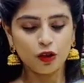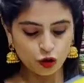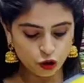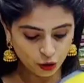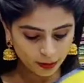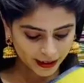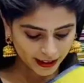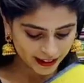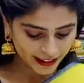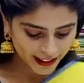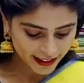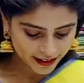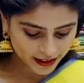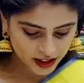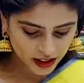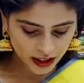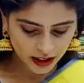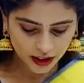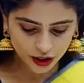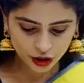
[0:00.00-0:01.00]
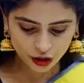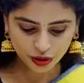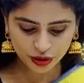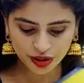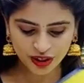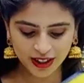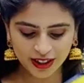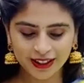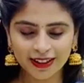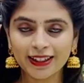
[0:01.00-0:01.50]
సో మన నెక్స్ట్ కలర్
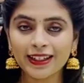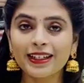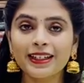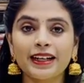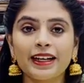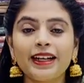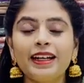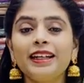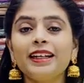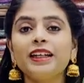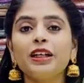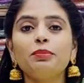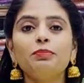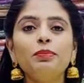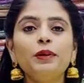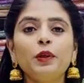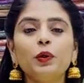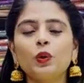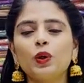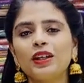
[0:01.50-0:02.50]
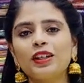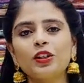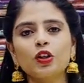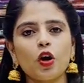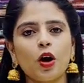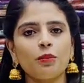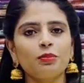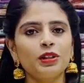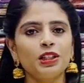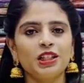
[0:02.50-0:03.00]
చూసేయండి గ్రీన్ కి బ్లూ కలర్
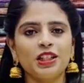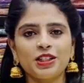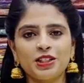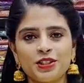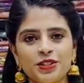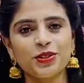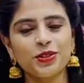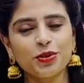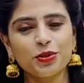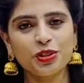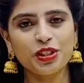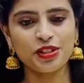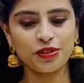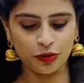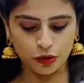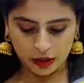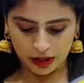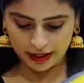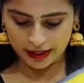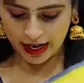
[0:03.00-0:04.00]
కాంబినేషన్ తో తీసుకున్న